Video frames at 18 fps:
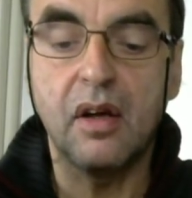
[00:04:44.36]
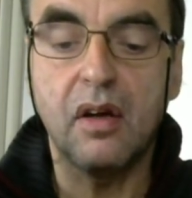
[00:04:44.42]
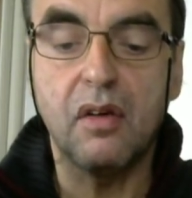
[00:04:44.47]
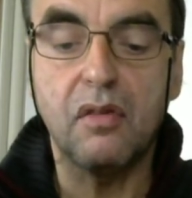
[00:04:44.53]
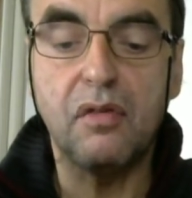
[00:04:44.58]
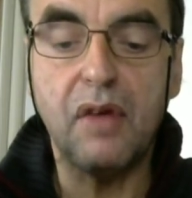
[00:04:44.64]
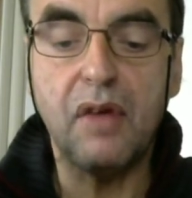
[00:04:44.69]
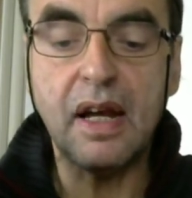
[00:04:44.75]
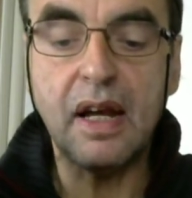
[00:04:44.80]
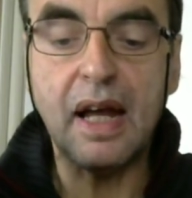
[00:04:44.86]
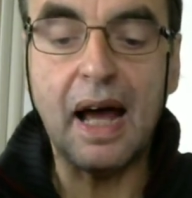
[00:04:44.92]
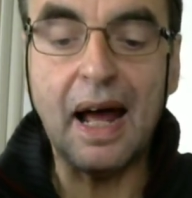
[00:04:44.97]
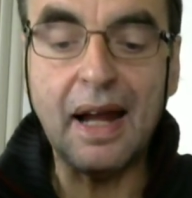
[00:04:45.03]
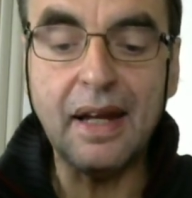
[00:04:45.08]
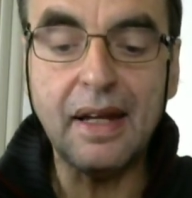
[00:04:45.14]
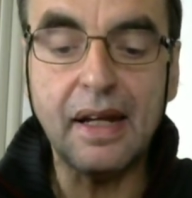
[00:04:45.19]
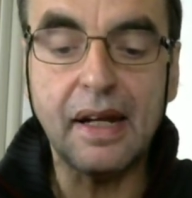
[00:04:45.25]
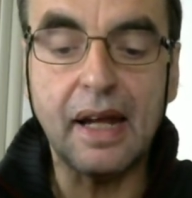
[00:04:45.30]
Wenn
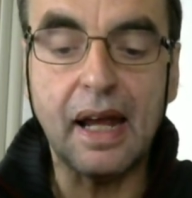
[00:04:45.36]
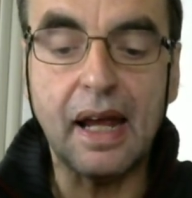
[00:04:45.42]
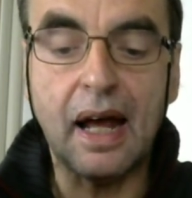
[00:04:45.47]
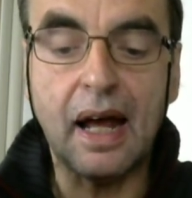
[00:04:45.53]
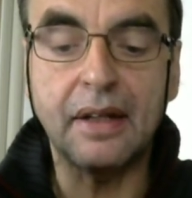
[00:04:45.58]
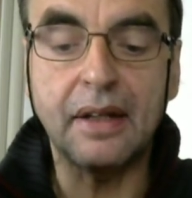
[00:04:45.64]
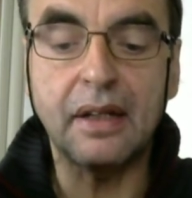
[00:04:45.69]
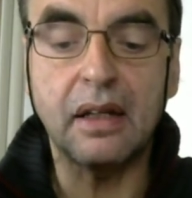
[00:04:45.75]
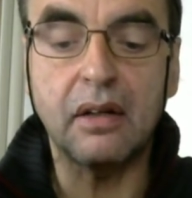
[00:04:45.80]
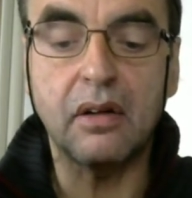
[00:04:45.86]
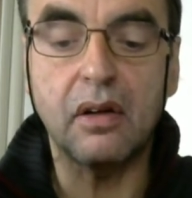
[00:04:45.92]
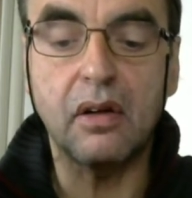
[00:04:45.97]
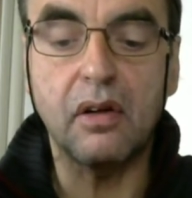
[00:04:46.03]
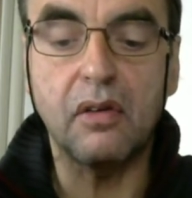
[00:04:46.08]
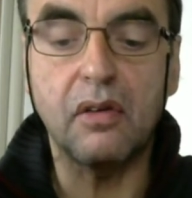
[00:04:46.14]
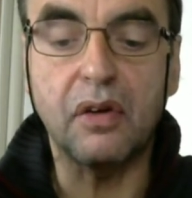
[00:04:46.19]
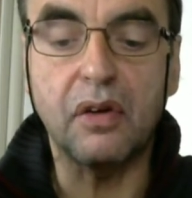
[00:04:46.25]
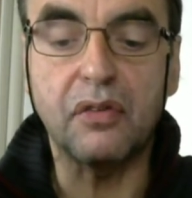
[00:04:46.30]
andere an der
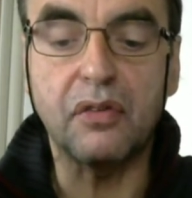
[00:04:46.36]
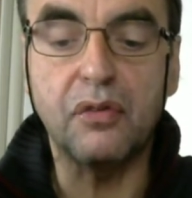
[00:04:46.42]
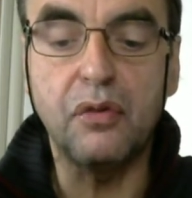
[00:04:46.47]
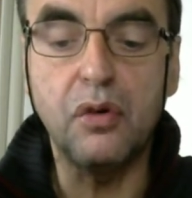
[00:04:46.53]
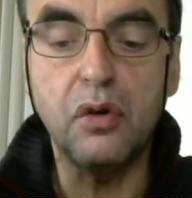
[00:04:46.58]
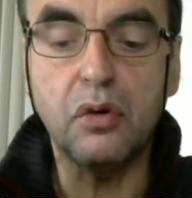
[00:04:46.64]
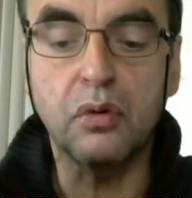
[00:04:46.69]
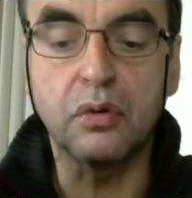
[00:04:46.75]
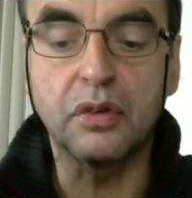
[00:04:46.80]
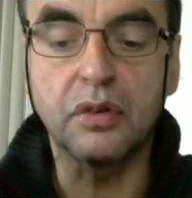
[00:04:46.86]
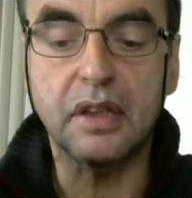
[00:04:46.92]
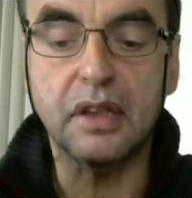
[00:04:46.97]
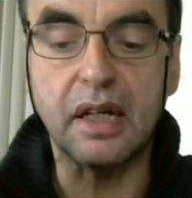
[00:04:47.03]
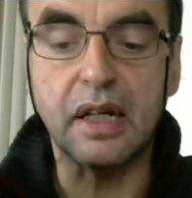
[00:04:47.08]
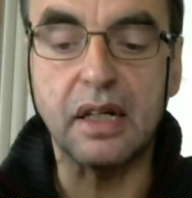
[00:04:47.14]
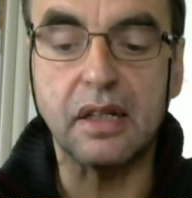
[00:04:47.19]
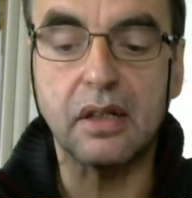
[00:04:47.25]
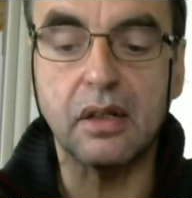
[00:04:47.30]

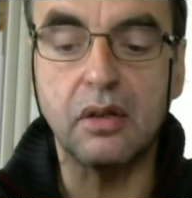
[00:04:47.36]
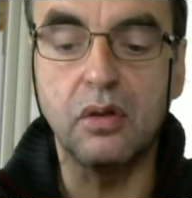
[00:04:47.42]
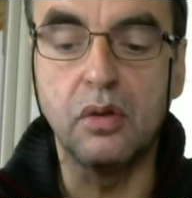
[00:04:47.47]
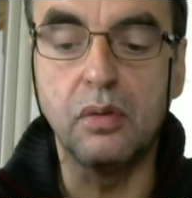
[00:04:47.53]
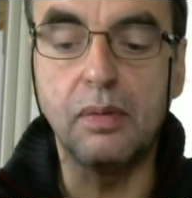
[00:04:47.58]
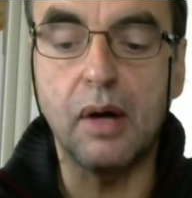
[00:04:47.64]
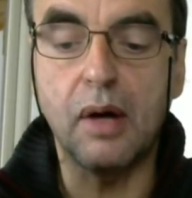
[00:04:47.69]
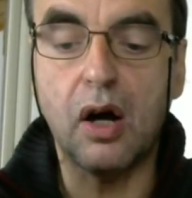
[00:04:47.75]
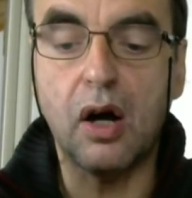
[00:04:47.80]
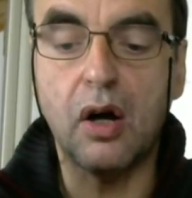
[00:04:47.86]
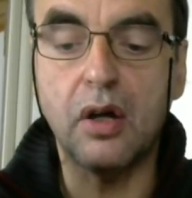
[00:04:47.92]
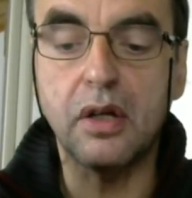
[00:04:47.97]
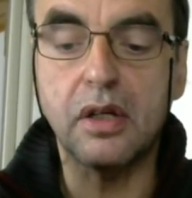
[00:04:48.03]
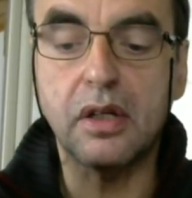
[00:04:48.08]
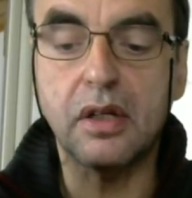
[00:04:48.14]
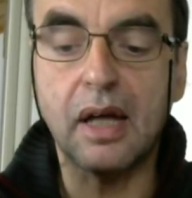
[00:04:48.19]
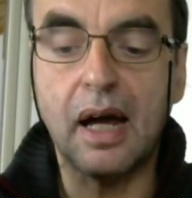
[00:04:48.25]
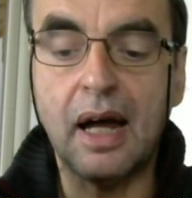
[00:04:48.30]
Verfügungsrecht über
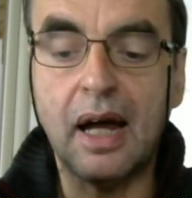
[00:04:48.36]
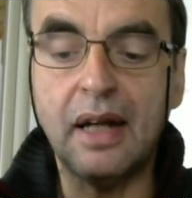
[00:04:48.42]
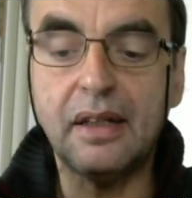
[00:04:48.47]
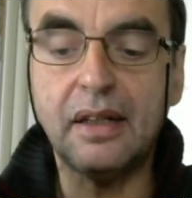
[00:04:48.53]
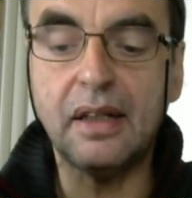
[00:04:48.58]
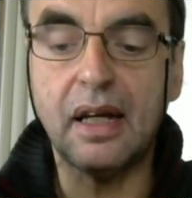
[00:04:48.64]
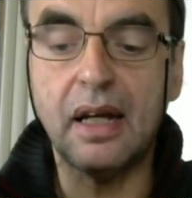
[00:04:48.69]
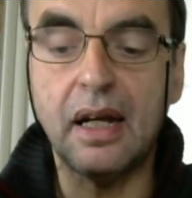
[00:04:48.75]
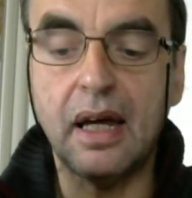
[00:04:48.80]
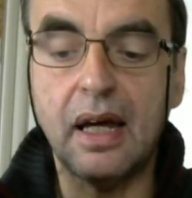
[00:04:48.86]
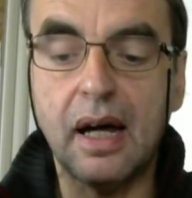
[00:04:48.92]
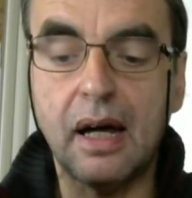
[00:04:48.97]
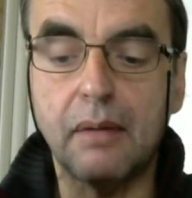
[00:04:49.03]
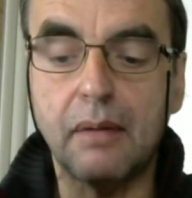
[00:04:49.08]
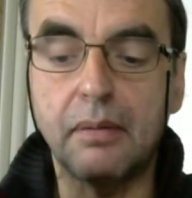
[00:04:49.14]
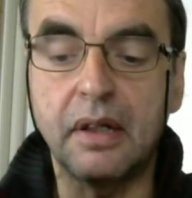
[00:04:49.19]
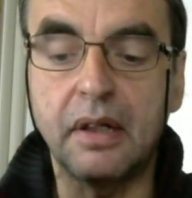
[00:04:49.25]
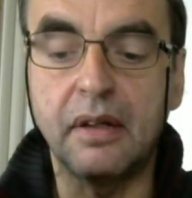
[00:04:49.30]
euch Anteil
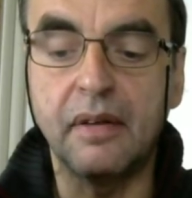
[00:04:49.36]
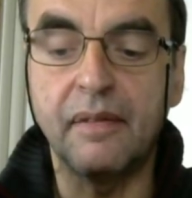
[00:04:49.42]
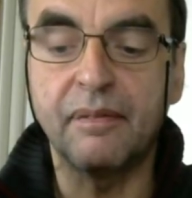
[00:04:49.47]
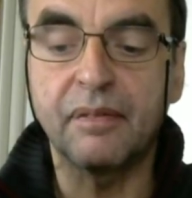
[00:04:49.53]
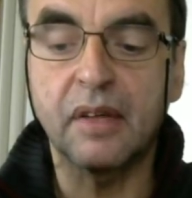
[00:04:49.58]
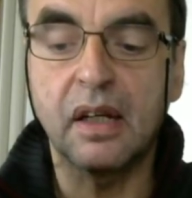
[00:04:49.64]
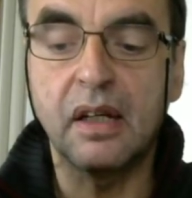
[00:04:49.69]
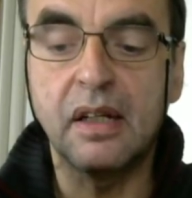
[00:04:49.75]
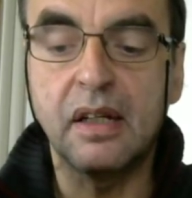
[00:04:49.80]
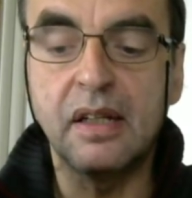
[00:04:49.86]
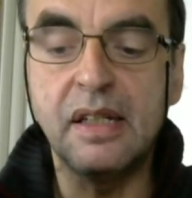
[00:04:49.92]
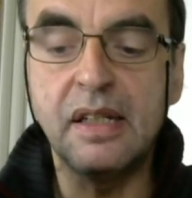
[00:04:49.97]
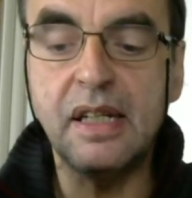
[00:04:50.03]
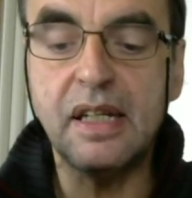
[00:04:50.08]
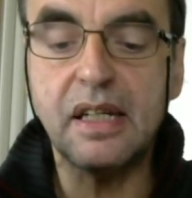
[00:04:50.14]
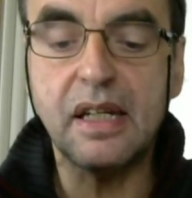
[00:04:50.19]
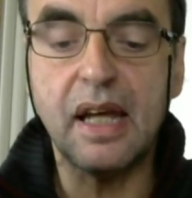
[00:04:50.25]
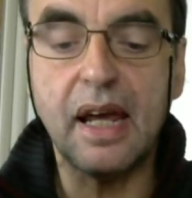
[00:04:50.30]
haben,
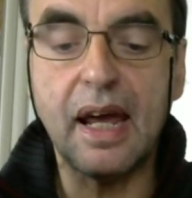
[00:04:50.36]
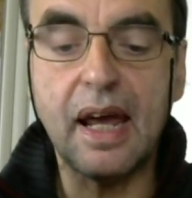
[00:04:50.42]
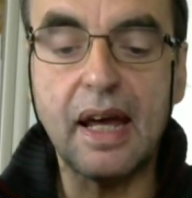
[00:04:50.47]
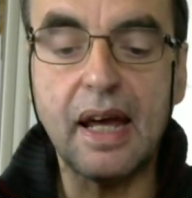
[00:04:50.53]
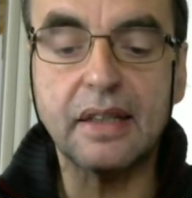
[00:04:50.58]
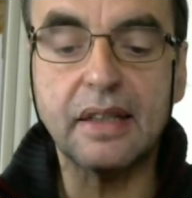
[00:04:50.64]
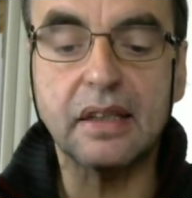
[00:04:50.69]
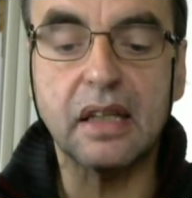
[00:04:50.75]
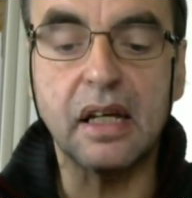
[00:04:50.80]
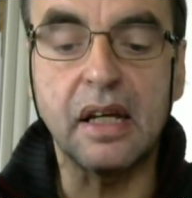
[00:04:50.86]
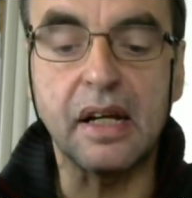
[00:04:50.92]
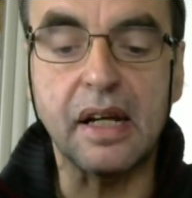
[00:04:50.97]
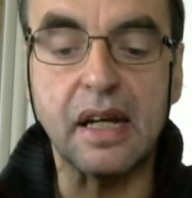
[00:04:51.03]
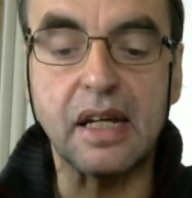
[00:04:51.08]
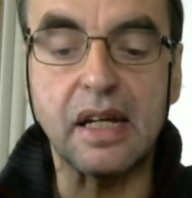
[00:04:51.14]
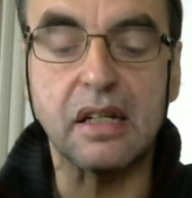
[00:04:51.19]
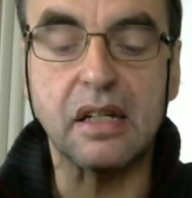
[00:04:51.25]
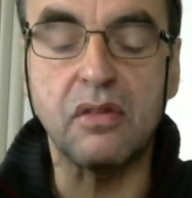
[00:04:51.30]
nicht erst
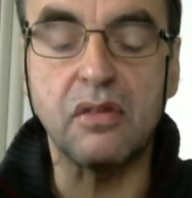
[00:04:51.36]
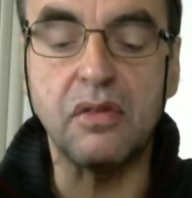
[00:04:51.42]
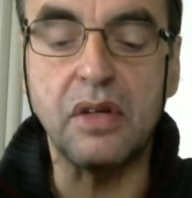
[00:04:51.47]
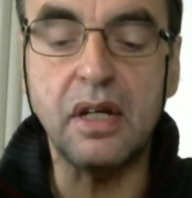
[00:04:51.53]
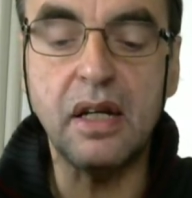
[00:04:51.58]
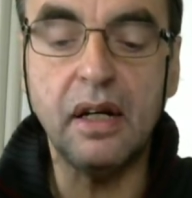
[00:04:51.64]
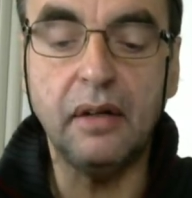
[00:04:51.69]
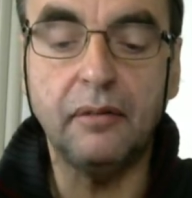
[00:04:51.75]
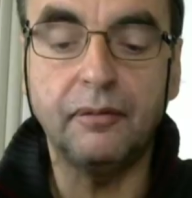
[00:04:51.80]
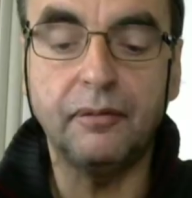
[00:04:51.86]
recht wir?